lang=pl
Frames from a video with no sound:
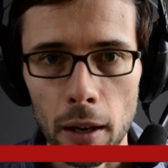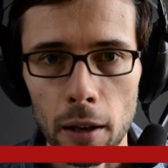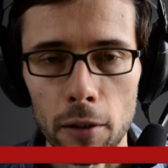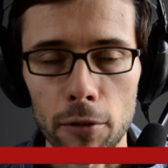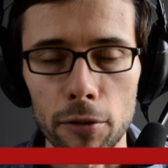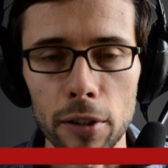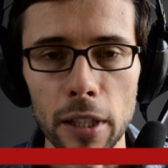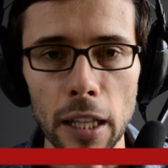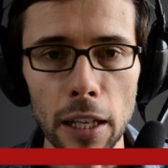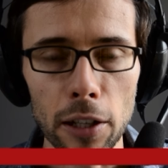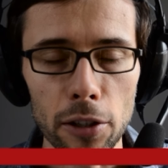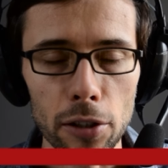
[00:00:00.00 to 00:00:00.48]

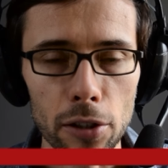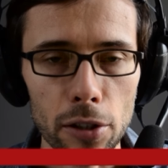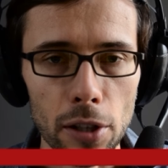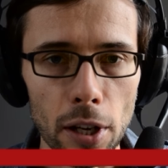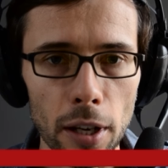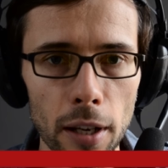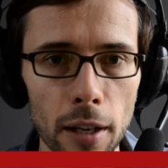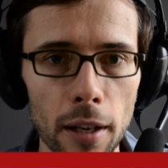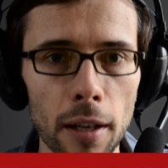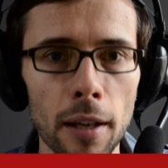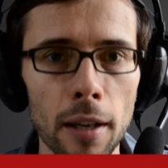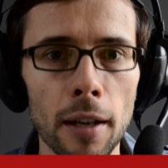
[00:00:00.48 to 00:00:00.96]
w
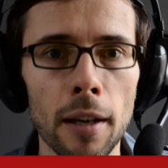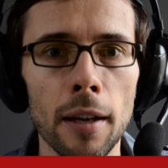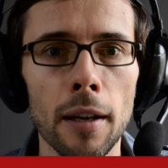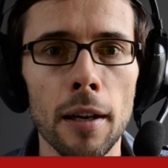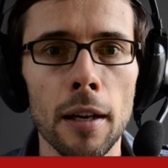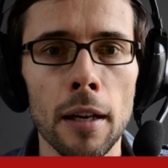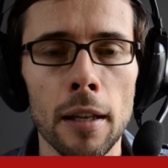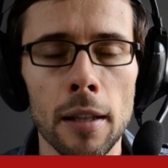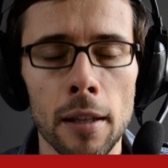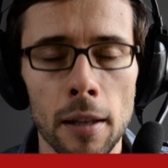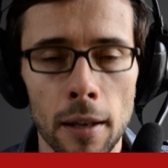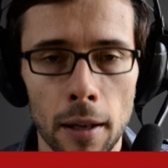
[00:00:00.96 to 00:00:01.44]
teście
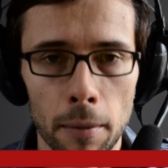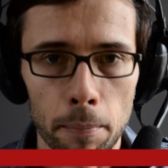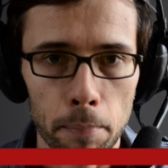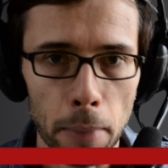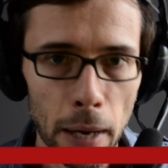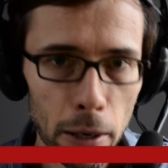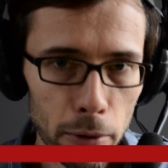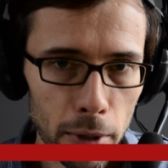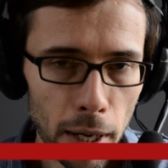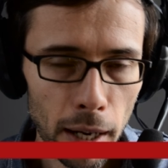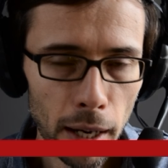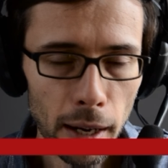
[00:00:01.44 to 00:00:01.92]

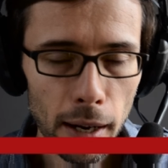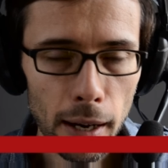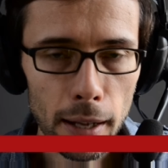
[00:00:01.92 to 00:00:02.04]
pełna